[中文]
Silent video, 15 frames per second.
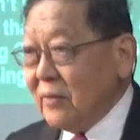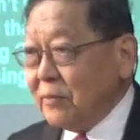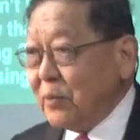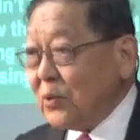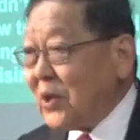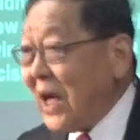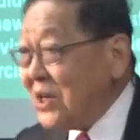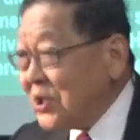
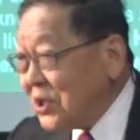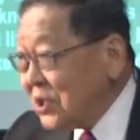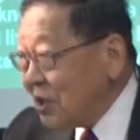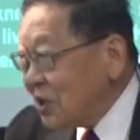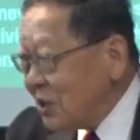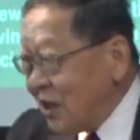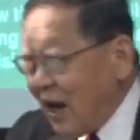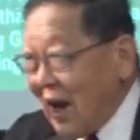不但施
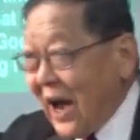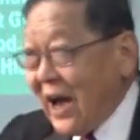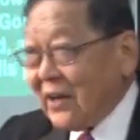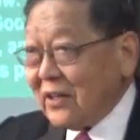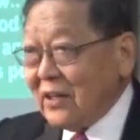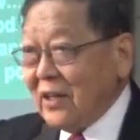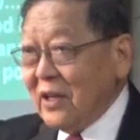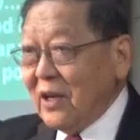洗约
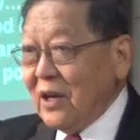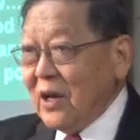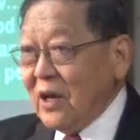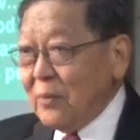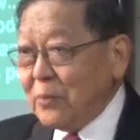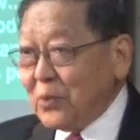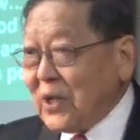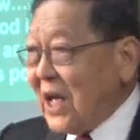翰。
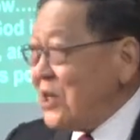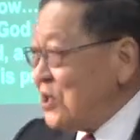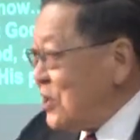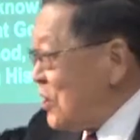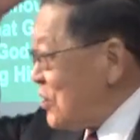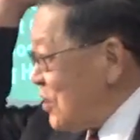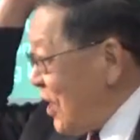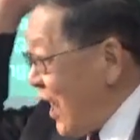不但
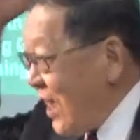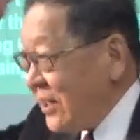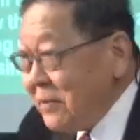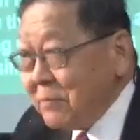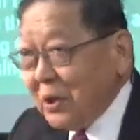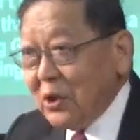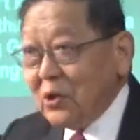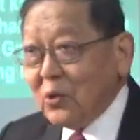施洗约翰的
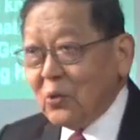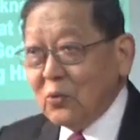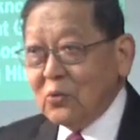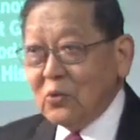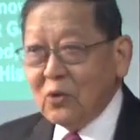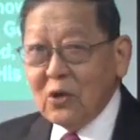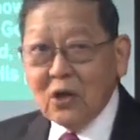门徒，